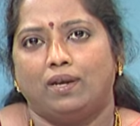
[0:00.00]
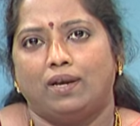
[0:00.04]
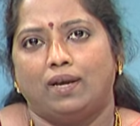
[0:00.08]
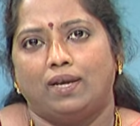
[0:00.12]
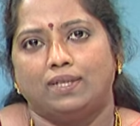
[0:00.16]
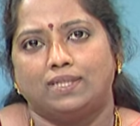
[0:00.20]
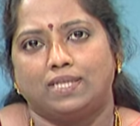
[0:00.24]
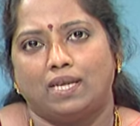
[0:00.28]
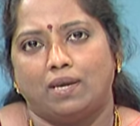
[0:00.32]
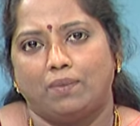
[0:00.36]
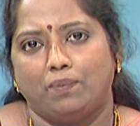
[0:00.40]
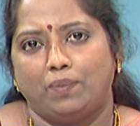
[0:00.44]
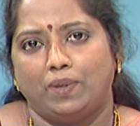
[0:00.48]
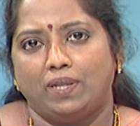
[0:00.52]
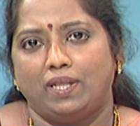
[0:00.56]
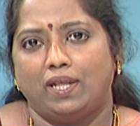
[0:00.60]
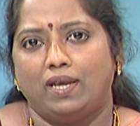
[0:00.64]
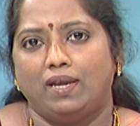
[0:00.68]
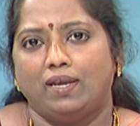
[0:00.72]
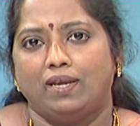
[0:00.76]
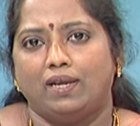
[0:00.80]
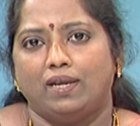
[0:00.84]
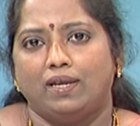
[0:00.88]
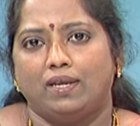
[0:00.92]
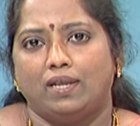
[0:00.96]
ఆ
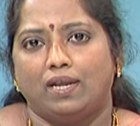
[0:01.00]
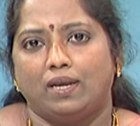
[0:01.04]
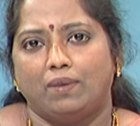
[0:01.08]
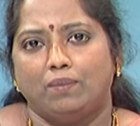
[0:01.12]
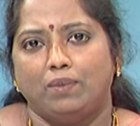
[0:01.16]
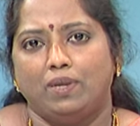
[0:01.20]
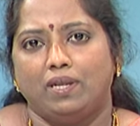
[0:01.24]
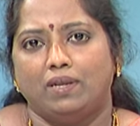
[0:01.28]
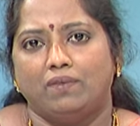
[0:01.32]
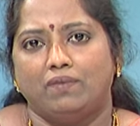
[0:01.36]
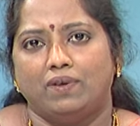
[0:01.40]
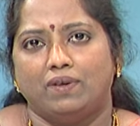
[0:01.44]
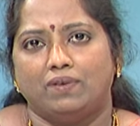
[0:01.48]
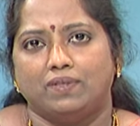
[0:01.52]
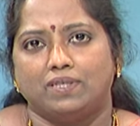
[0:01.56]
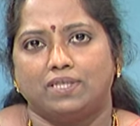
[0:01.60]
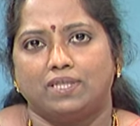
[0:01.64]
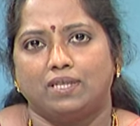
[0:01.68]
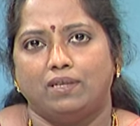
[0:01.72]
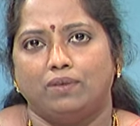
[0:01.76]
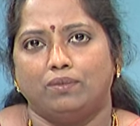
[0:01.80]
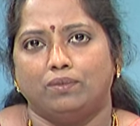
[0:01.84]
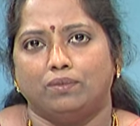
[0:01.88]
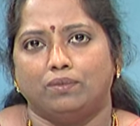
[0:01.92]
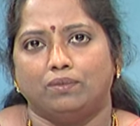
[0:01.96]
సాంప్రదాయక గ్రామీణ
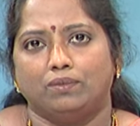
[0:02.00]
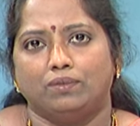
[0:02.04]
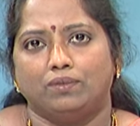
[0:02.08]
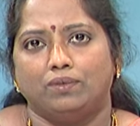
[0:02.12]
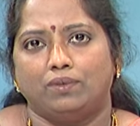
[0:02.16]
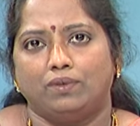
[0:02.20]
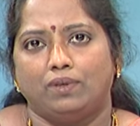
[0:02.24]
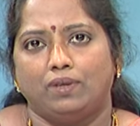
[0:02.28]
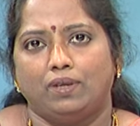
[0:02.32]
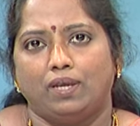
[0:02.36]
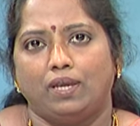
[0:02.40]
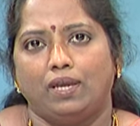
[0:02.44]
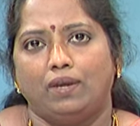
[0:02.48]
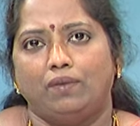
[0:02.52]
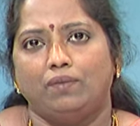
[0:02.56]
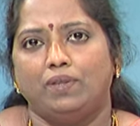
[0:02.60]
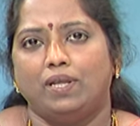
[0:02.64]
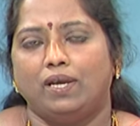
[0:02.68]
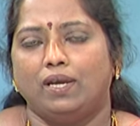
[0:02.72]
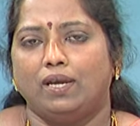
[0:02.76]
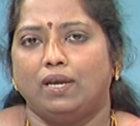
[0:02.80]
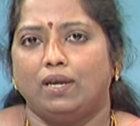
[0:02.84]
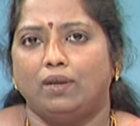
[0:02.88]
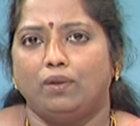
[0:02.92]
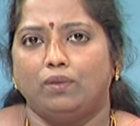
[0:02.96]
వ్యవస్థను ఏ
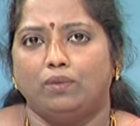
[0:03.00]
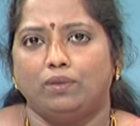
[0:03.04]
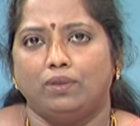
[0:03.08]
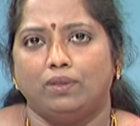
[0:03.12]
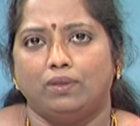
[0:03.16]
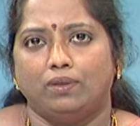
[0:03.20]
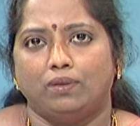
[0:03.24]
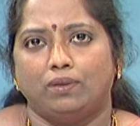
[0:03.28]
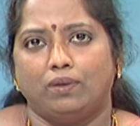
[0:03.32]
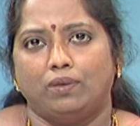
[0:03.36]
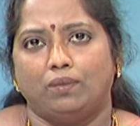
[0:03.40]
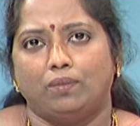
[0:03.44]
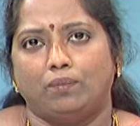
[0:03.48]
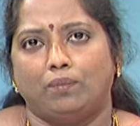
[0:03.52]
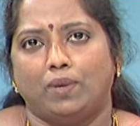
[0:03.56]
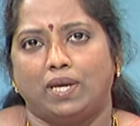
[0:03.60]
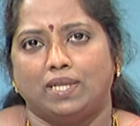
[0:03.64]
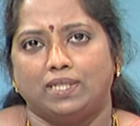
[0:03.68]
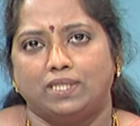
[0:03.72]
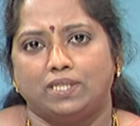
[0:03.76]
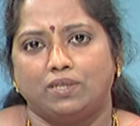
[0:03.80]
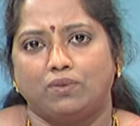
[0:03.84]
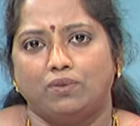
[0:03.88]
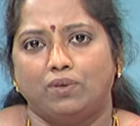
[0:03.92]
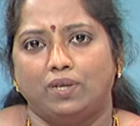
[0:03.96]
విధంగానూ
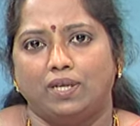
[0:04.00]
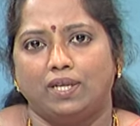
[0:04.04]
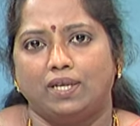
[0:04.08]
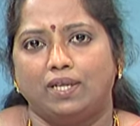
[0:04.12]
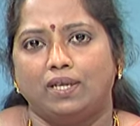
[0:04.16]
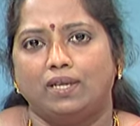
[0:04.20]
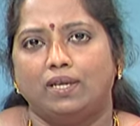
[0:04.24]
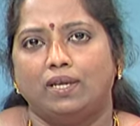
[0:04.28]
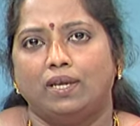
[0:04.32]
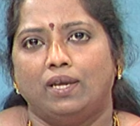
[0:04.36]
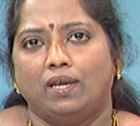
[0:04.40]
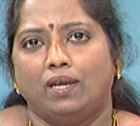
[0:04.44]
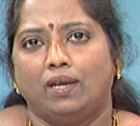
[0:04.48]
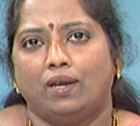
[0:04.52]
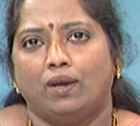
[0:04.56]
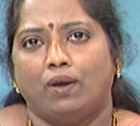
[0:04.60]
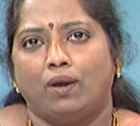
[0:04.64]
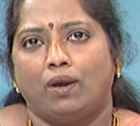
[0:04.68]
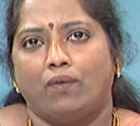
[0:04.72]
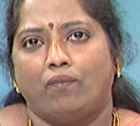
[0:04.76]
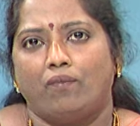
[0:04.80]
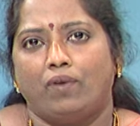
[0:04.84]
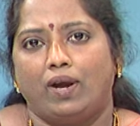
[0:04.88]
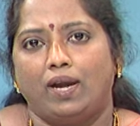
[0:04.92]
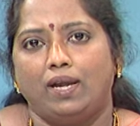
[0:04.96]
మార్చకుండా
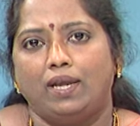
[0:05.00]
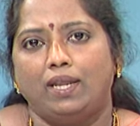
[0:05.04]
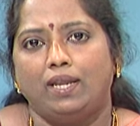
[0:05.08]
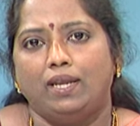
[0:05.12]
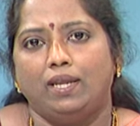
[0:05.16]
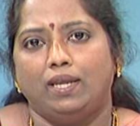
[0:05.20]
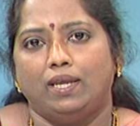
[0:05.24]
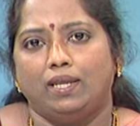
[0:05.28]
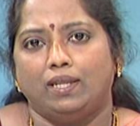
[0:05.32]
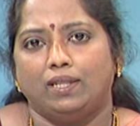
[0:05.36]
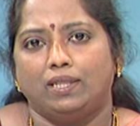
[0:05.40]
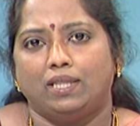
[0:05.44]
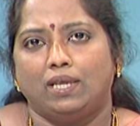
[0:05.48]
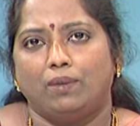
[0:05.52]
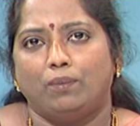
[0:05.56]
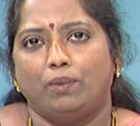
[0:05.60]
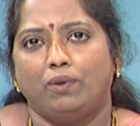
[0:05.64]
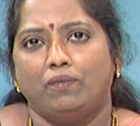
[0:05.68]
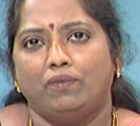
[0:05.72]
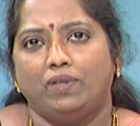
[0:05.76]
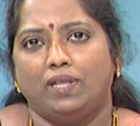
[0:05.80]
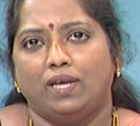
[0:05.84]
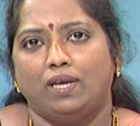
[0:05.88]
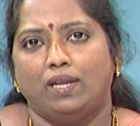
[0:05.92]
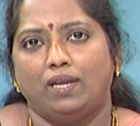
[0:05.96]
వాటిని తమ
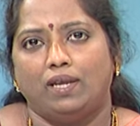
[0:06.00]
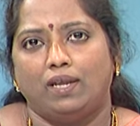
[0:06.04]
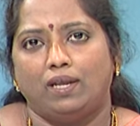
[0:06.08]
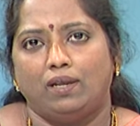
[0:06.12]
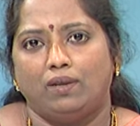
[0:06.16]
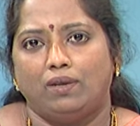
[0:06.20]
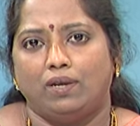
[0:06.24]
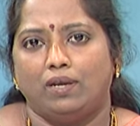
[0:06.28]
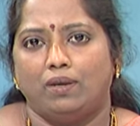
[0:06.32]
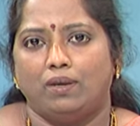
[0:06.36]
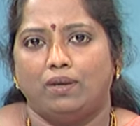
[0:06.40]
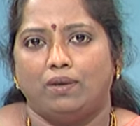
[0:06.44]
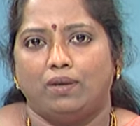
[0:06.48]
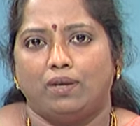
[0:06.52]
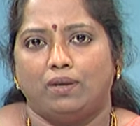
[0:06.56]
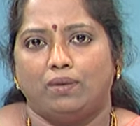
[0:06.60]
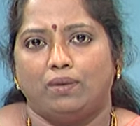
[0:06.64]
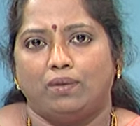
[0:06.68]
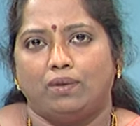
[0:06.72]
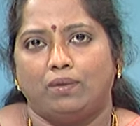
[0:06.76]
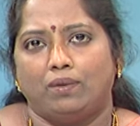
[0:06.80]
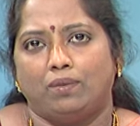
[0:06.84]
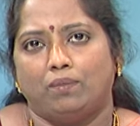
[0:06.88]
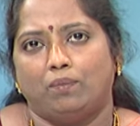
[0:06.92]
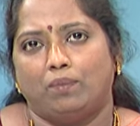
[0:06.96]
విధానాలుగా
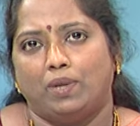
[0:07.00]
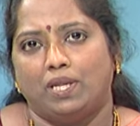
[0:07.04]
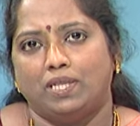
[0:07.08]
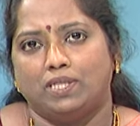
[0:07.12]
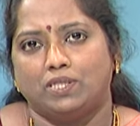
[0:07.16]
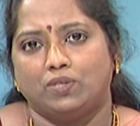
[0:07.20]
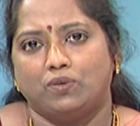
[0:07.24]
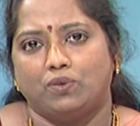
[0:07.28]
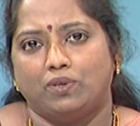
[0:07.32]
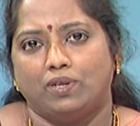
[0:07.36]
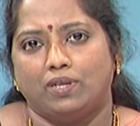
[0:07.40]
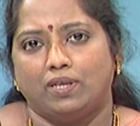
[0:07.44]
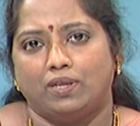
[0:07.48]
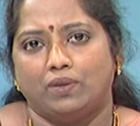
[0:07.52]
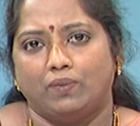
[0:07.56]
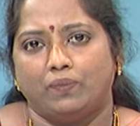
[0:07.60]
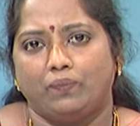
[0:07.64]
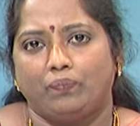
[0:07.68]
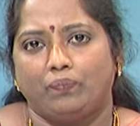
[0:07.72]
మలుచుకున్నారు